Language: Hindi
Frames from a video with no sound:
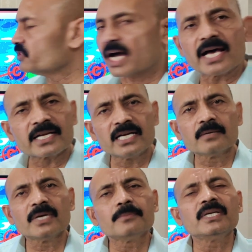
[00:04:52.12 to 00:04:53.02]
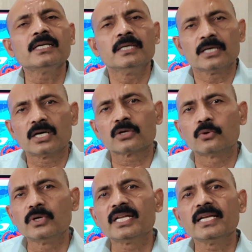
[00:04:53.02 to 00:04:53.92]
झारखंड में भी
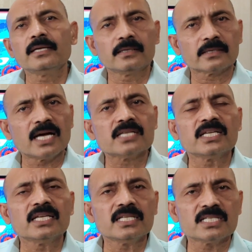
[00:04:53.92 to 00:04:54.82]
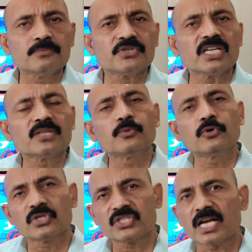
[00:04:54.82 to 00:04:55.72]
खूंटी रांची
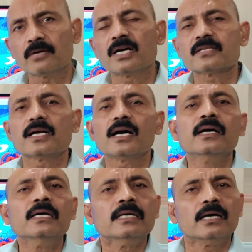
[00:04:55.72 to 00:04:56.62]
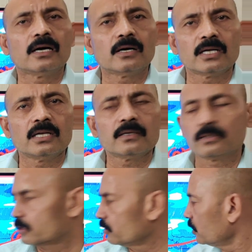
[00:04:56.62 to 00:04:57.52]
जमशेदपुर चाईवासा
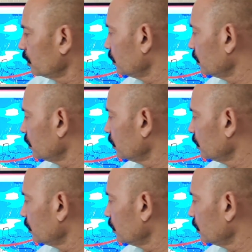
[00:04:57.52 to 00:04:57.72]
और